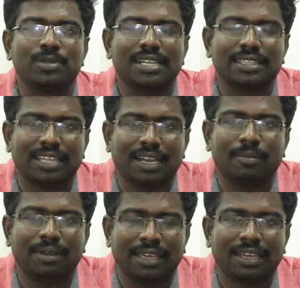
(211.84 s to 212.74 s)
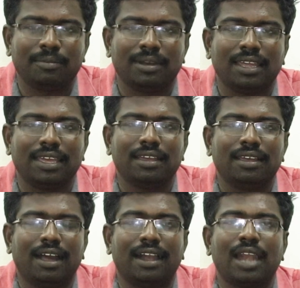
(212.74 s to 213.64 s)
அன்பு செலுத்த நாம் நேரம் இல்லை
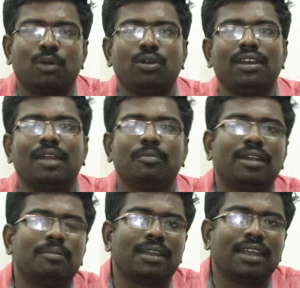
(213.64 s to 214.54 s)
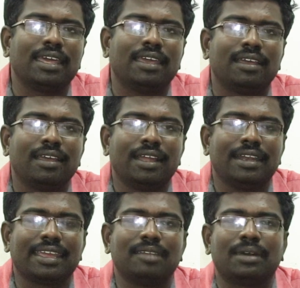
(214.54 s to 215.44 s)
ஆனால் ஒன்று அன்பு நண்பர்களே
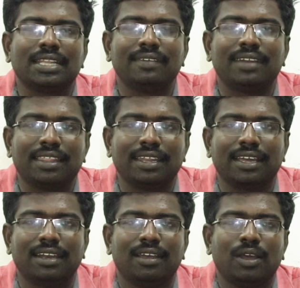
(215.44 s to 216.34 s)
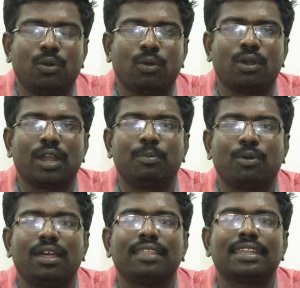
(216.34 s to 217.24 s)
நீங்கள் மறந்து விடாதீர்கள் உங்களுடைய
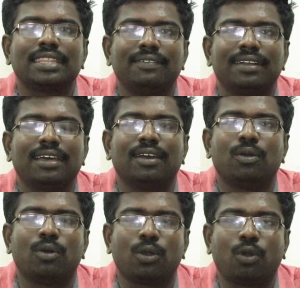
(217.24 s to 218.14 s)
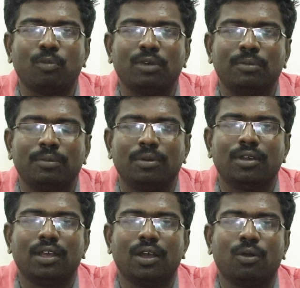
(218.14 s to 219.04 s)
பொருளாதாரத்தை விட உங்கள் குடும்பமும்
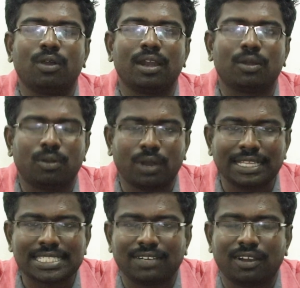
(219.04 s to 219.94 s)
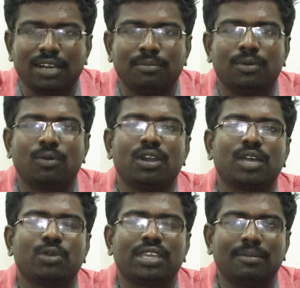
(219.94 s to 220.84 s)
உங்கள் குழந்தை செல்வங்களும்
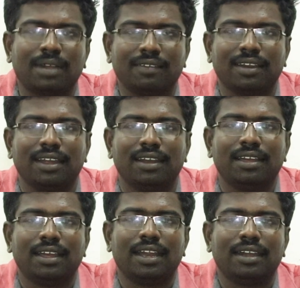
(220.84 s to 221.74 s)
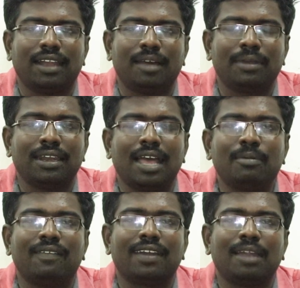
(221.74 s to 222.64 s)
உங்களுக்கு முக்கியமானவர்கள் நாம்
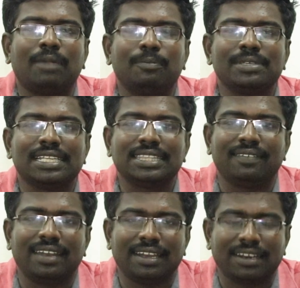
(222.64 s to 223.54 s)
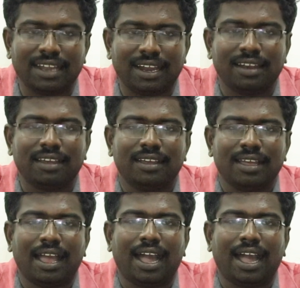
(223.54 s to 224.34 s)
எல்லாம் அவர்களிடம் அன்பு செலுத்தவில்லை என்றால்